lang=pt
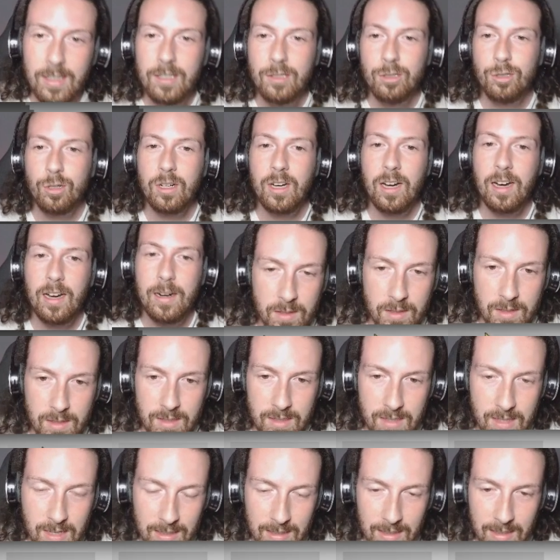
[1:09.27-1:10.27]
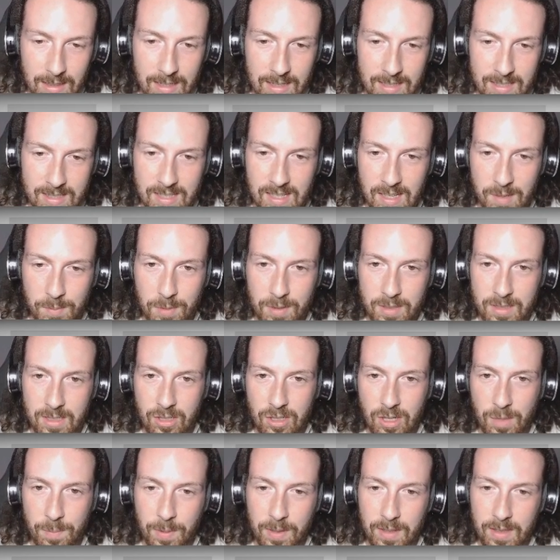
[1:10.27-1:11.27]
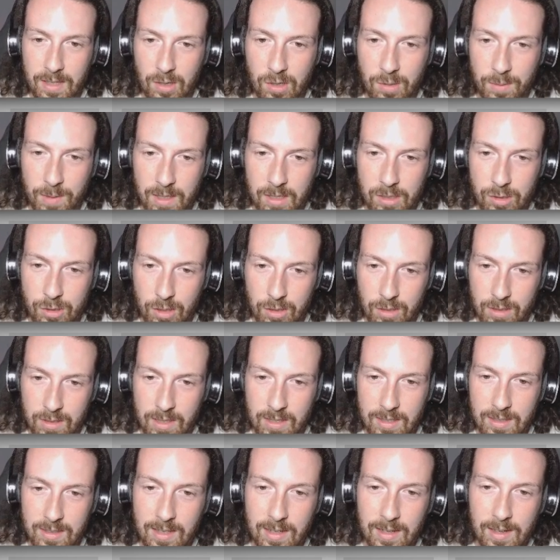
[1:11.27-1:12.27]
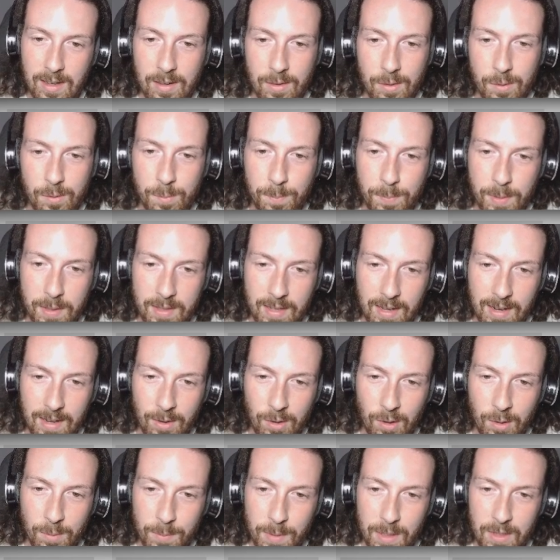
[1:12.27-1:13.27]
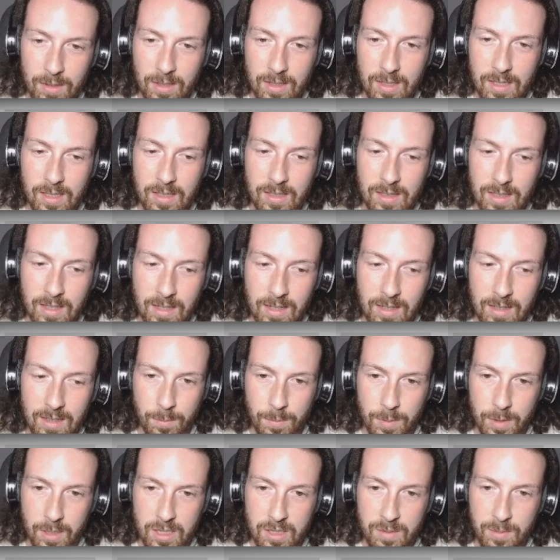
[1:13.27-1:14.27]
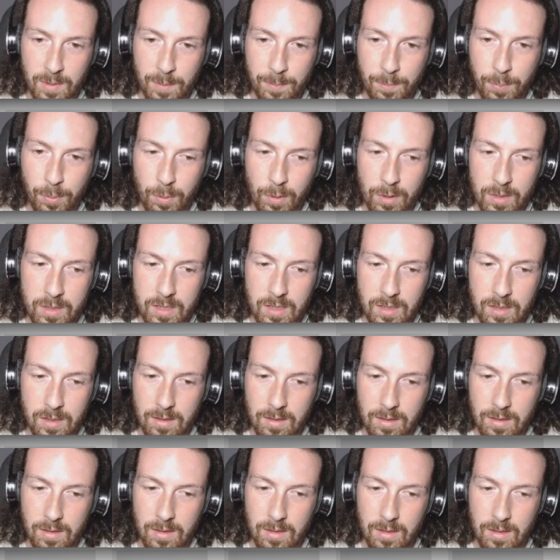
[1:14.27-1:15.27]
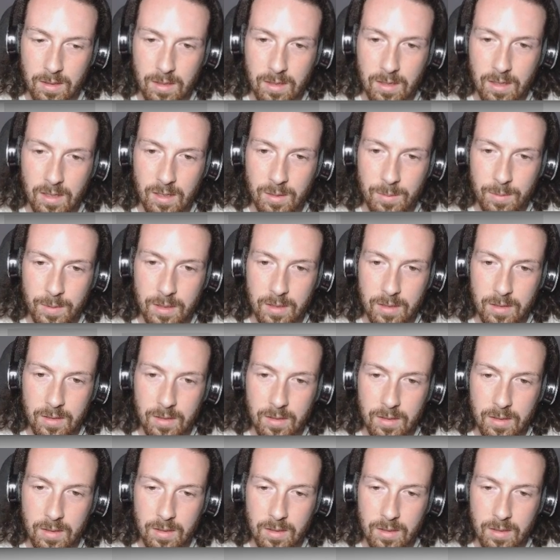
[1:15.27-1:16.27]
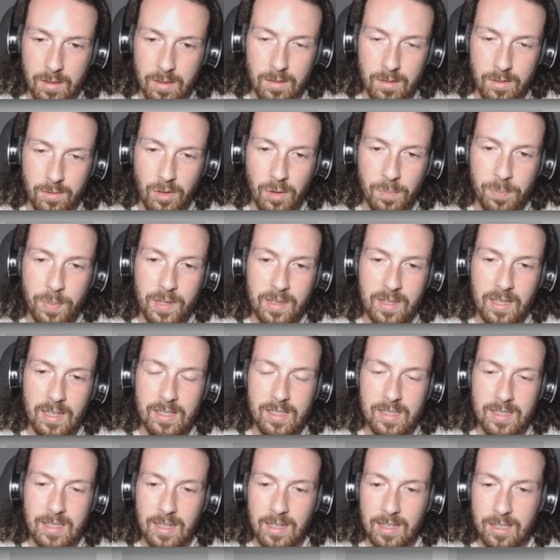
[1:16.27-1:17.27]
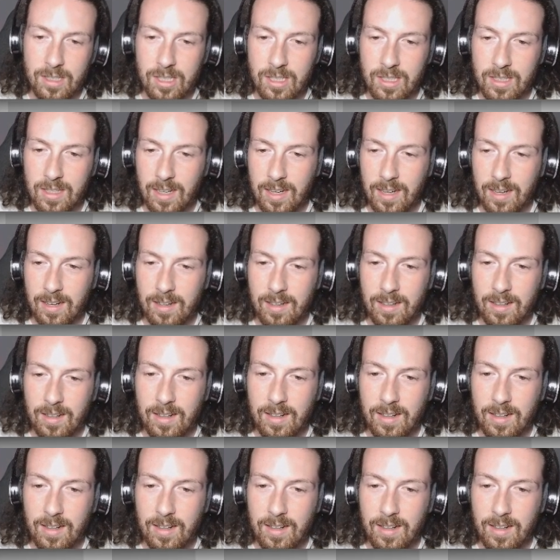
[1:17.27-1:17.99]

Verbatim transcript: Jogar. Escadaria simples. Deixa eu aprender como é que joga. Tem que dar um pedala robinho aqui nele. Próxima pose. Ah, calma. Ah, vou apertar start, tá.